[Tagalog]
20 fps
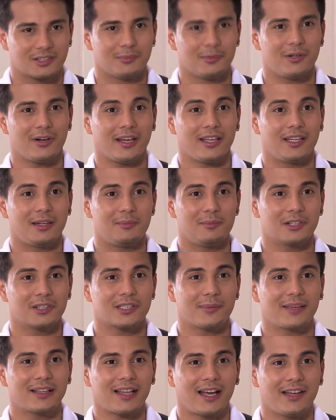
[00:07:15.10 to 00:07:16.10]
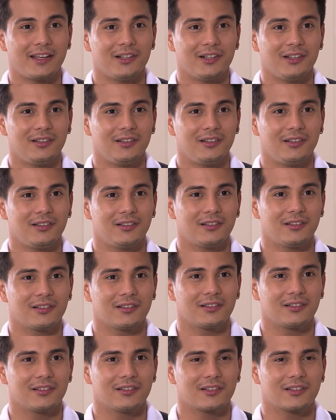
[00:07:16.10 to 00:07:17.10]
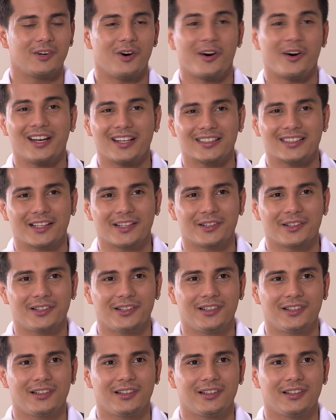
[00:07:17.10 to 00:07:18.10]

Gusto mo kainin mo? Sabay tayo? Kung okay lang sa'yo.